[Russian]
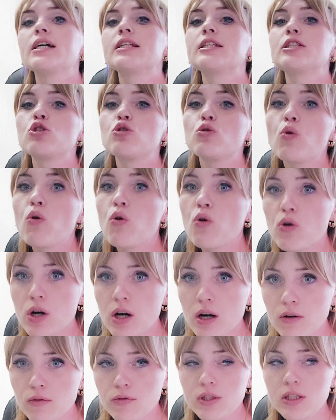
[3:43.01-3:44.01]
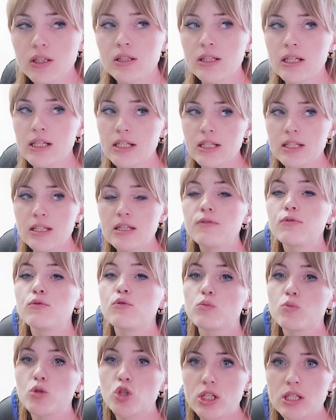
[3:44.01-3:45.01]
отеков и на лице в
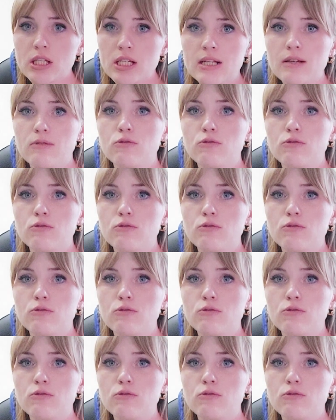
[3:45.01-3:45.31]
том числе.